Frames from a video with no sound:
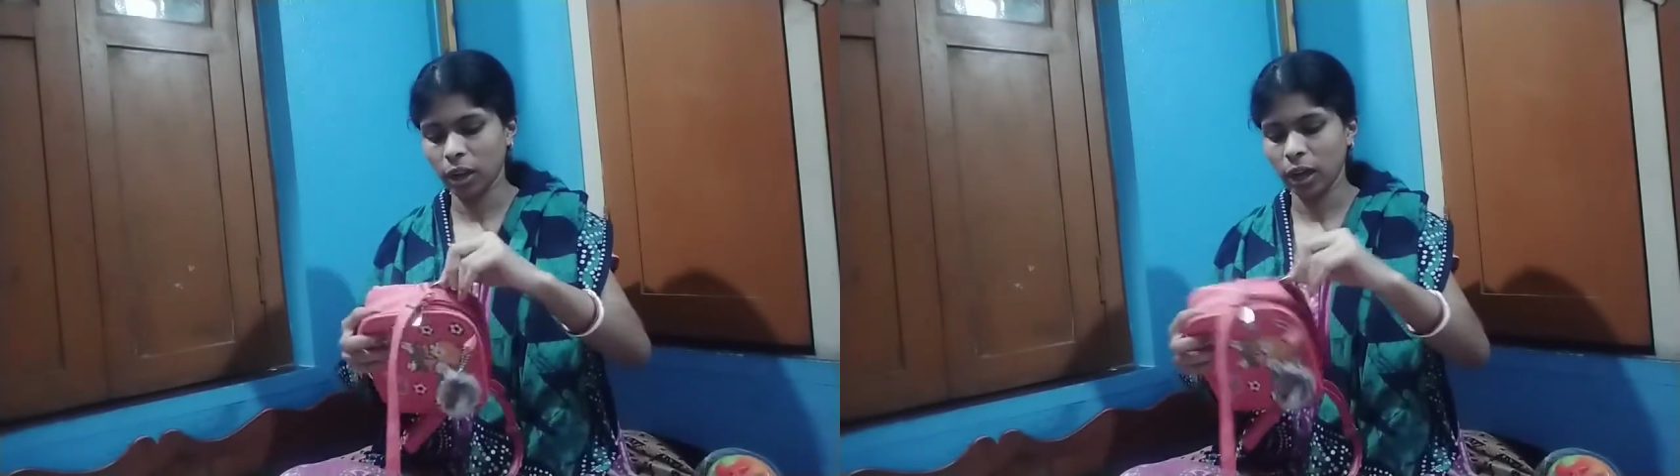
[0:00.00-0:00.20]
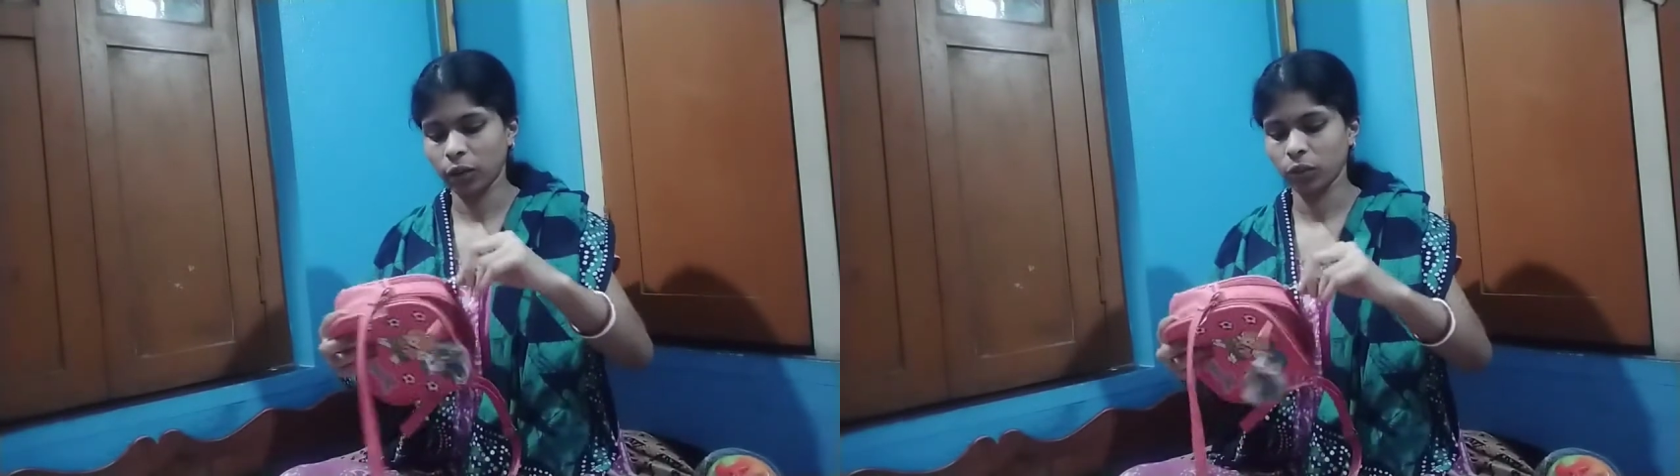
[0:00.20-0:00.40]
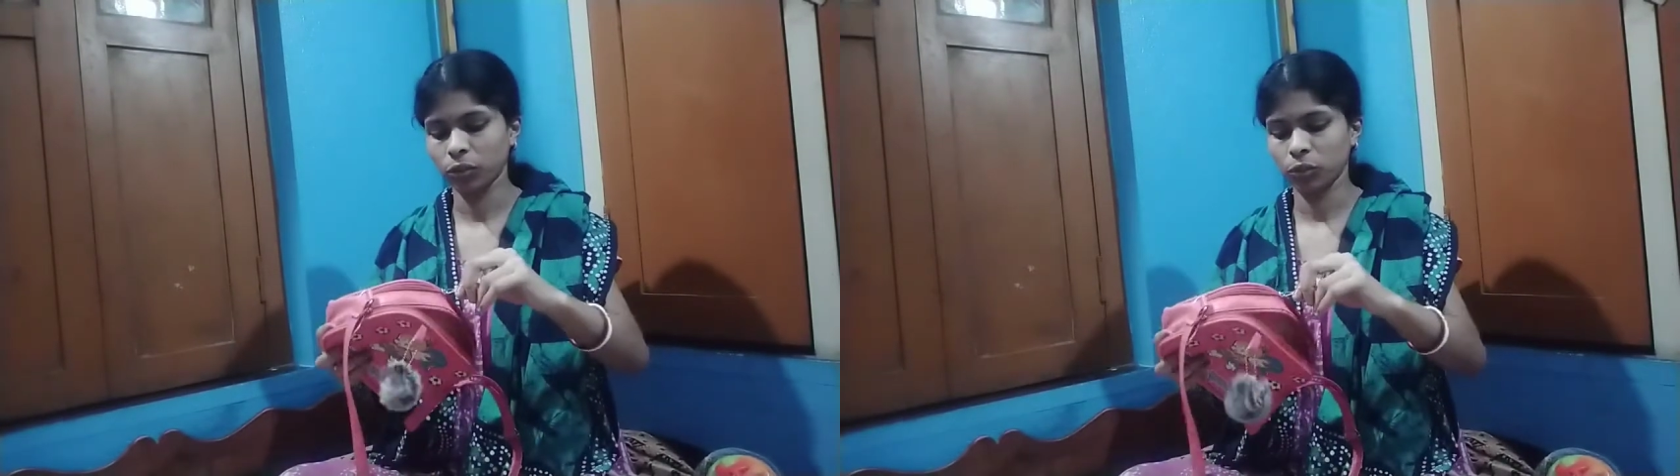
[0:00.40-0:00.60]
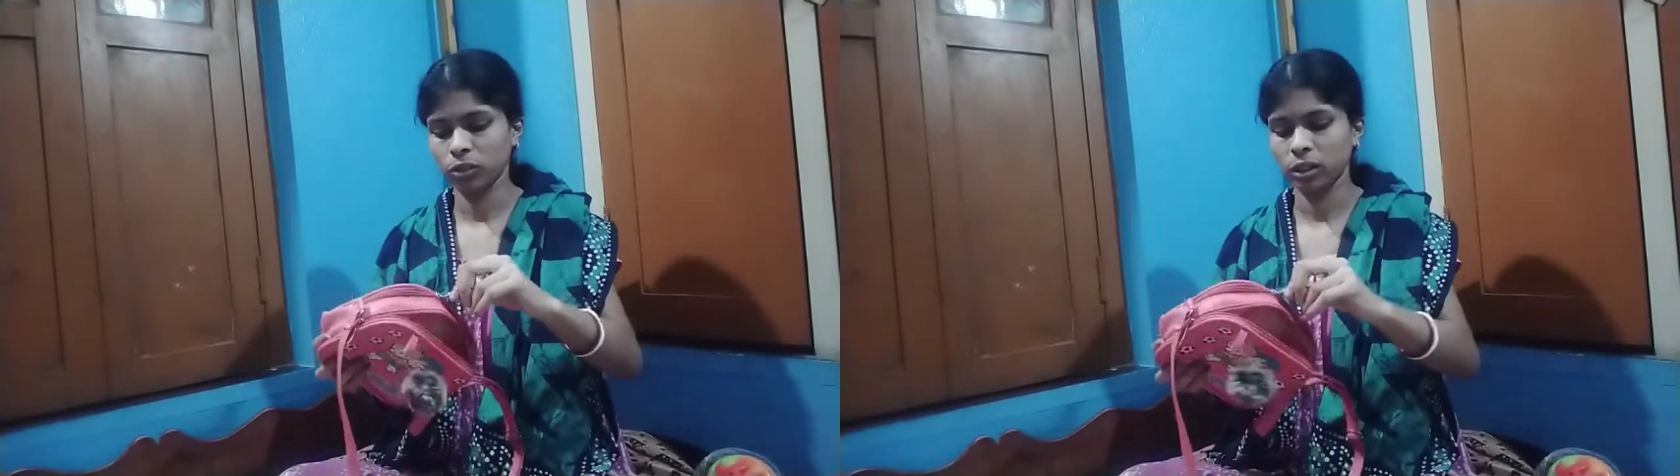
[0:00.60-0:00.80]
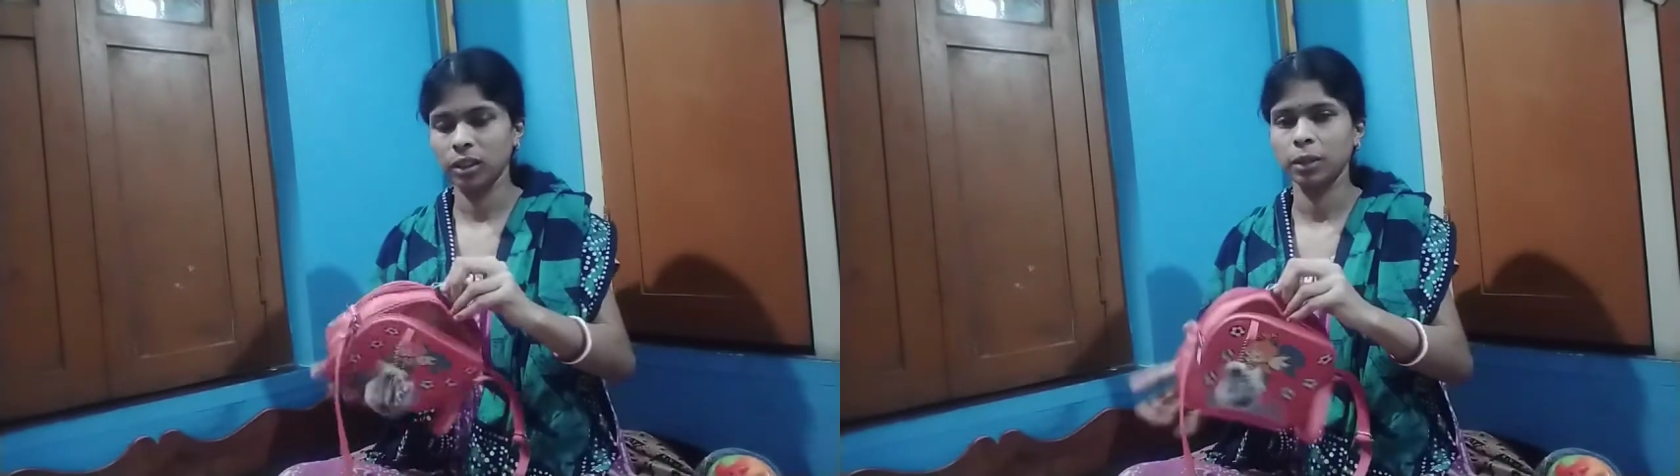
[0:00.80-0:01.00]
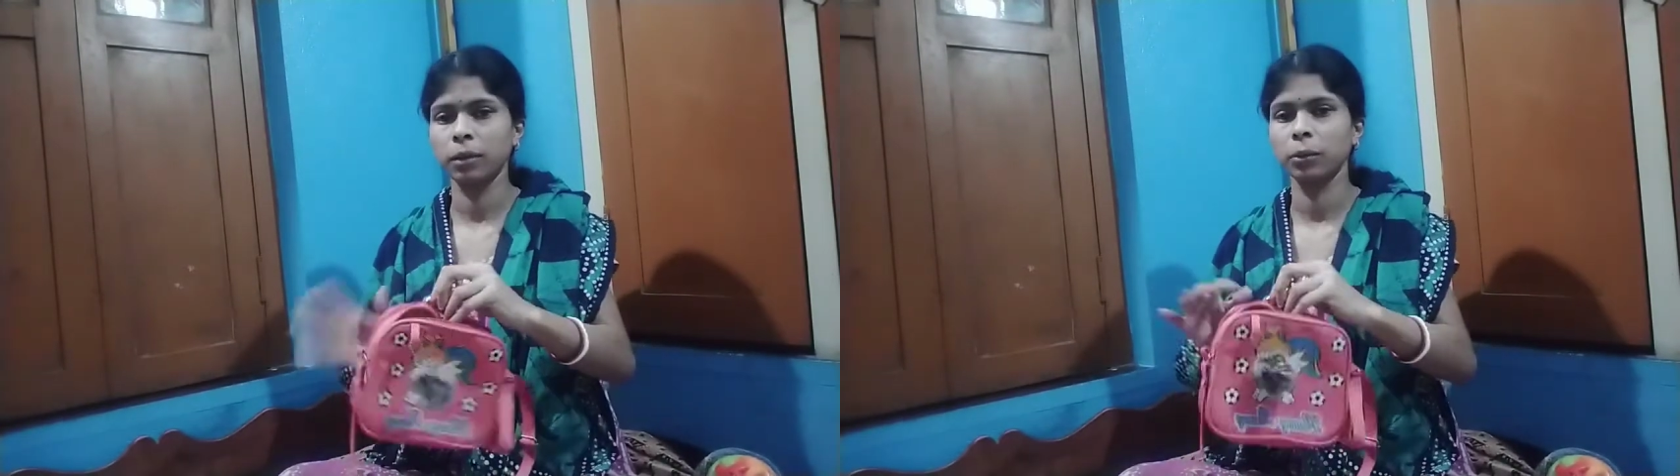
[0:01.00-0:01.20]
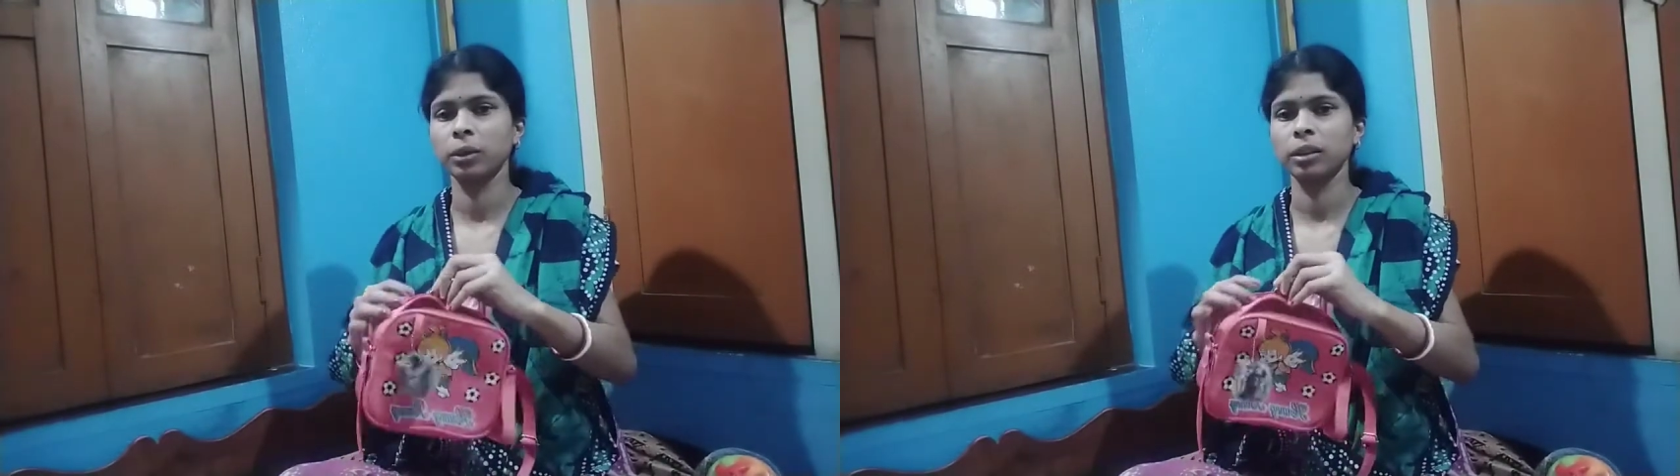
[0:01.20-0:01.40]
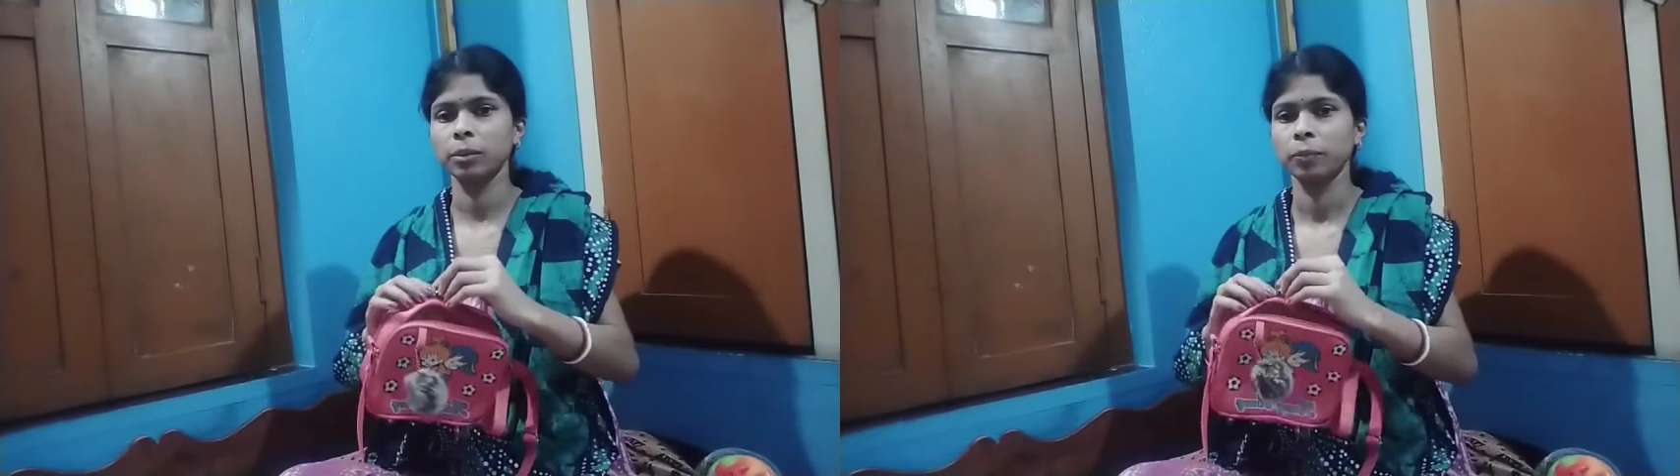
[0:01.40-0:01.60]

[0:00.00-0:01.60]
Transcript: এখন হয়তো ইচ্ছা নিতে পারবে না